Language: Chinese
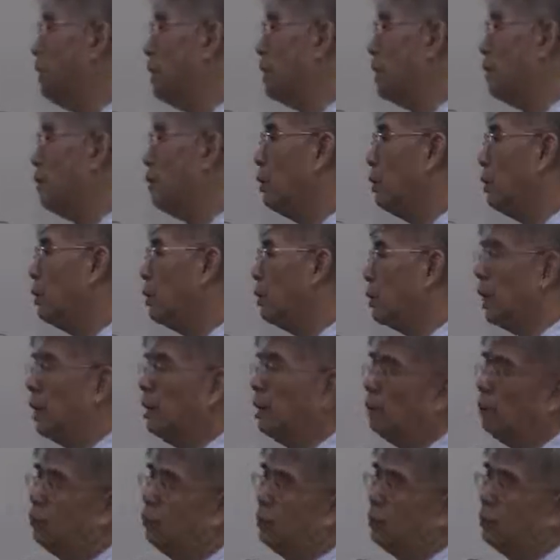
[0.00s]
的相关，
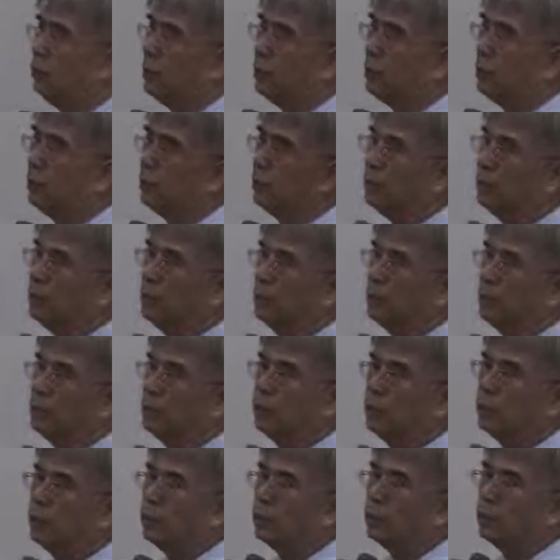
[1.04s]
当然违背了
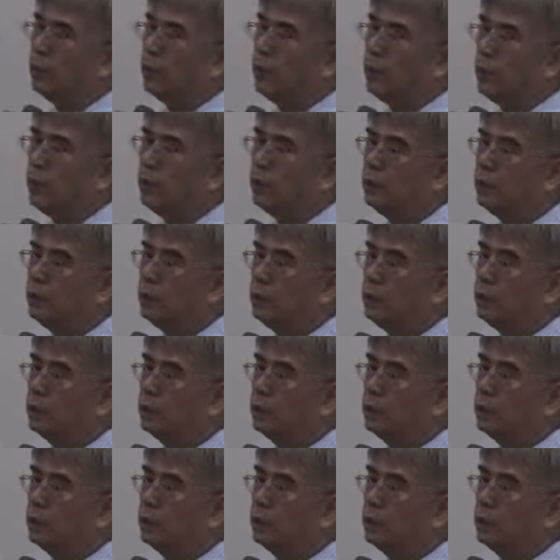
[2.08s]
它